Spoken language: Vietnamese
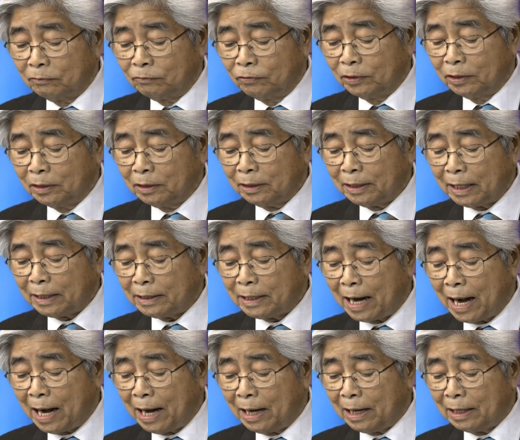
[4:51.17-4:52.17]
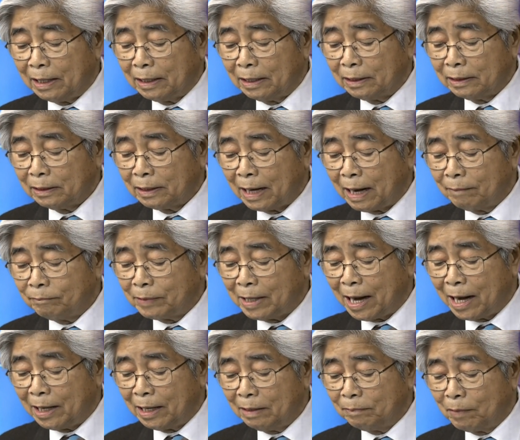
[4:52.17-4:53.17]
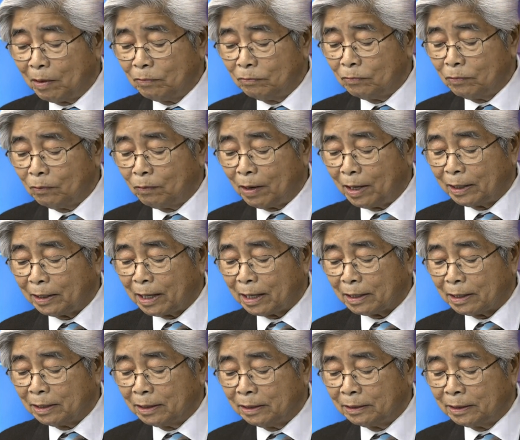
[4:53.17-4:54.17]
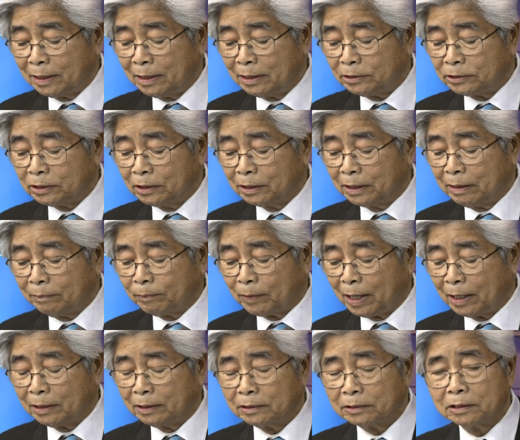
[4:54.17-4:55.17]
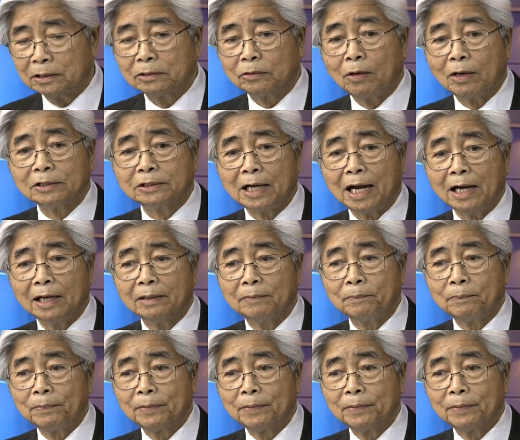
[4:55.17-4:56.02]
phương cách đá tham gia lấy bóng khoảng cách lợi thế sự tiếp cận sự tỏa sáng